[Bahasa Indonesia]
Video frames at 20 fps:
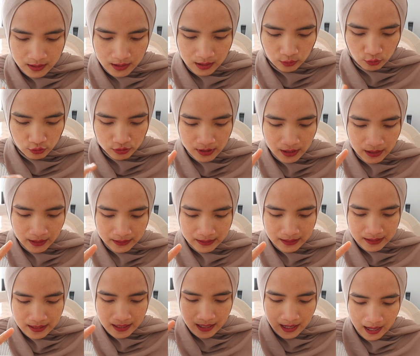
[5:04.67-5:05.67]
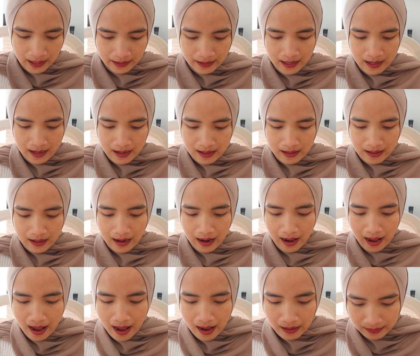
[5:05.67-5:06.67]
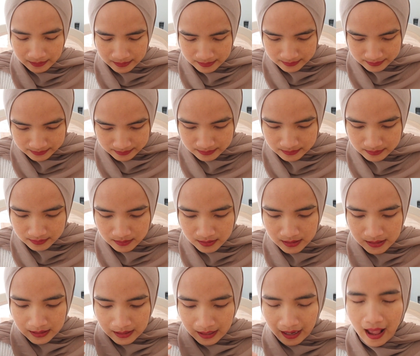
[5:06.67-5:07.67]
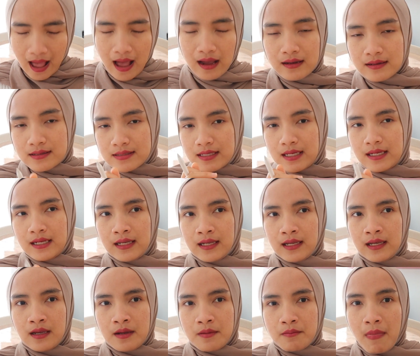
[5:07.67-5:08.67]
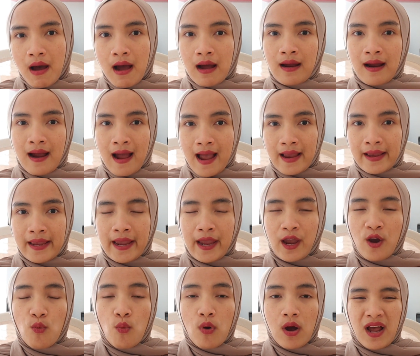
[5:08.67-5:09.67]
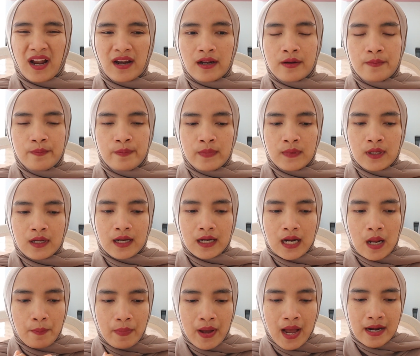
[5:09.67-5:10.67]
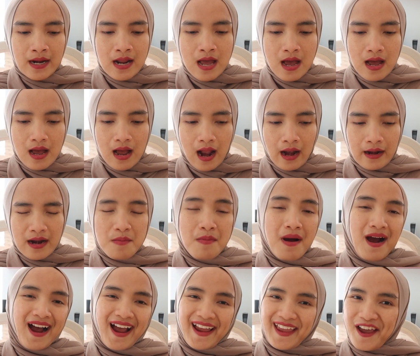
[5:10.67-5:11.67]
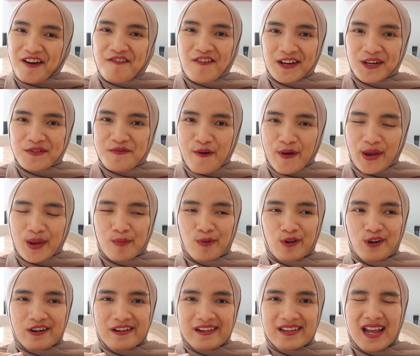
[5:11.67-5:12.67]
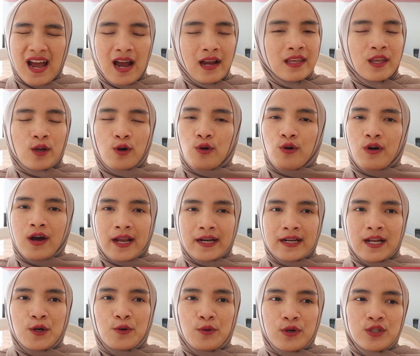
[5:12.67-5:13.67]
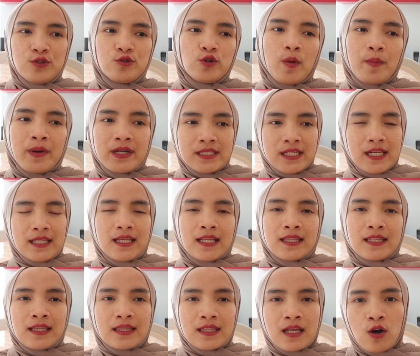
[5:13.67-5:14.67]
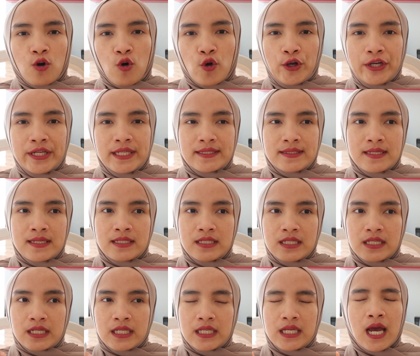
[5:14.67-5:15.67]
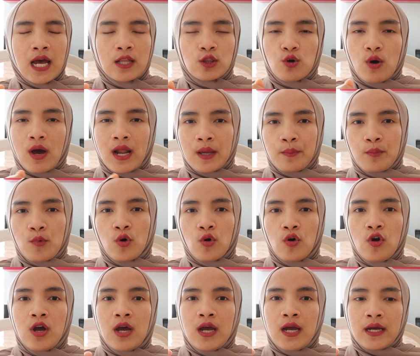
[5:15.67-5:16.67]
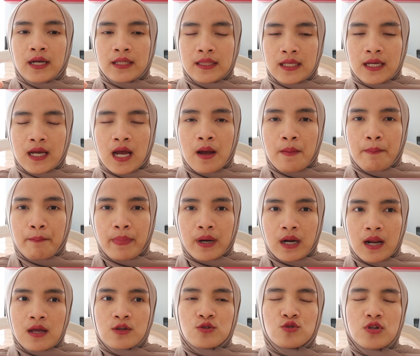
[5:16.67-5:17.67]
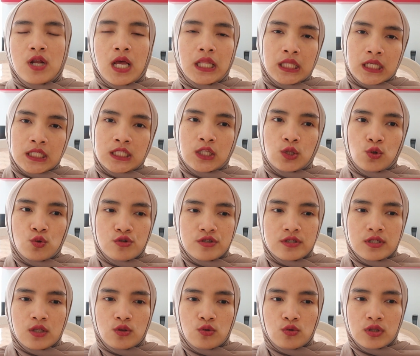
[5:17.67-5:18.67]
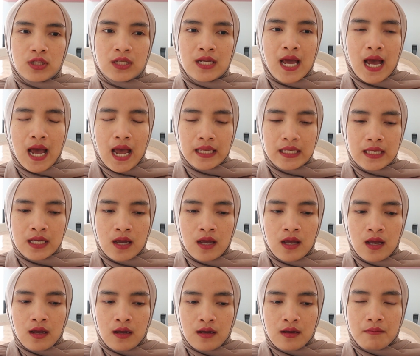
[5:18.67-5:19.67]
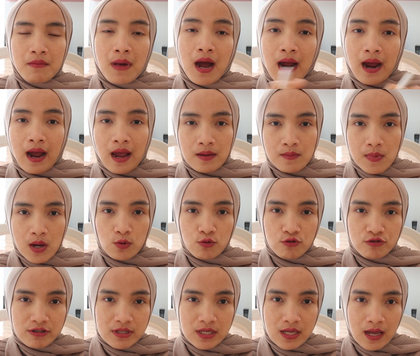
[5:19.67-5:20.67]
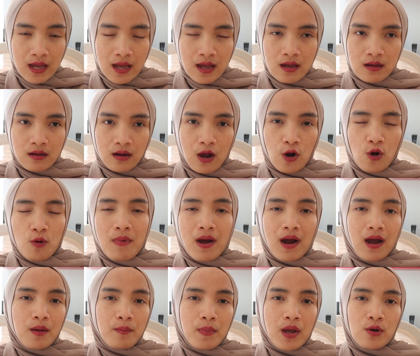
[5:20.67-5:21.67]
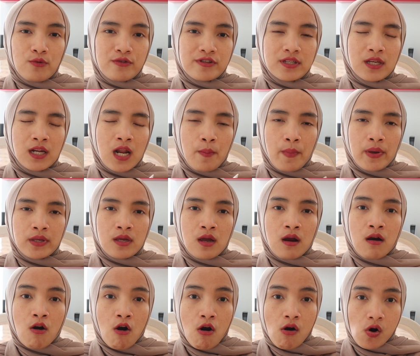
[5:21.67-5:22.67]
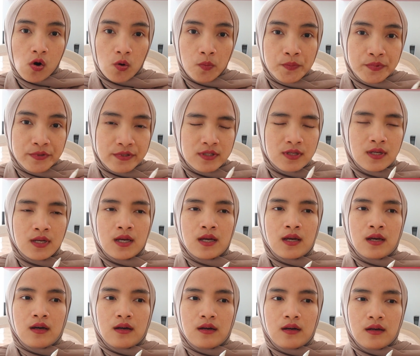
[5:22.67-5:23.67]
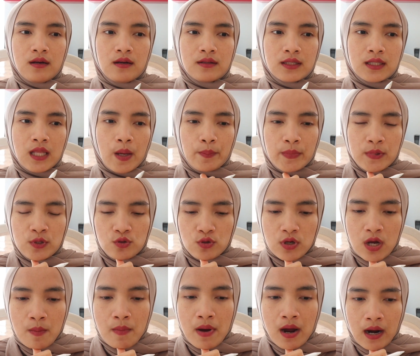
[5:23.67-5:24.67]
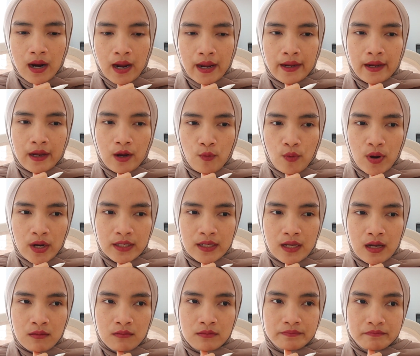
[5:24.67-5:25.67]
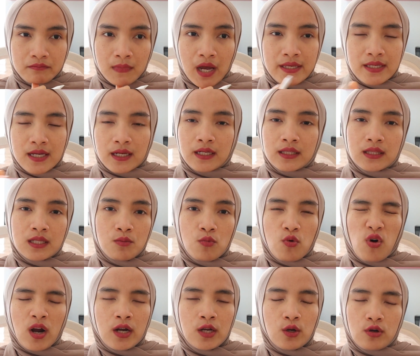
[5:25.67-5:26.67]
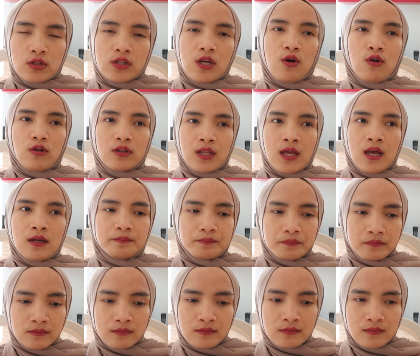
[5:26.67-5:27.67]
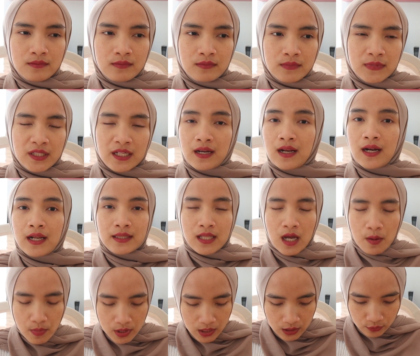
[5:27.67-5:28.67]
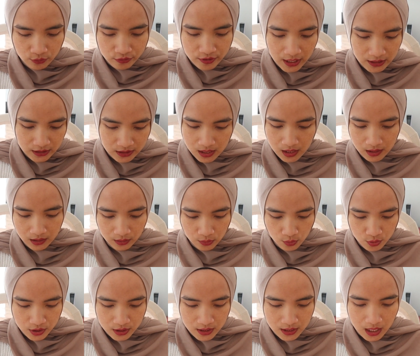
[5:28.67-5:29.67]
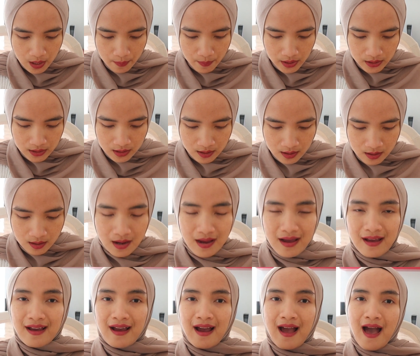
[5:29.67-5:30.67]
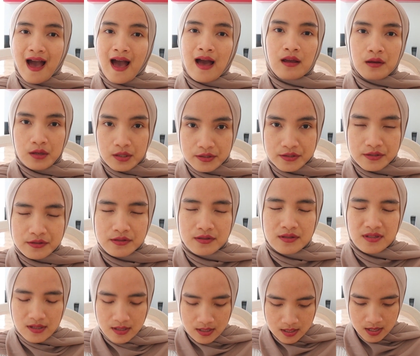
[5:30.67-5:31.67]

Nah, terus yang ketiga ada carcass. Carcass ini bangkai hewan. Kenapa ada ada bangkai hewan di vocabulary-nya Akiko? Karena Nuri juga bercerita tentang kondisi Syria atau Aleppo ketika perang sudah tercetus gitu. Tidak hanya bangkai manusia, kalau bangkai manusia namanya corpse, e, tetapi juga bangkai hewan yang banyak ditemukan di kota-kota tergeletak begitu saja gitu. Jadi namanya carcass.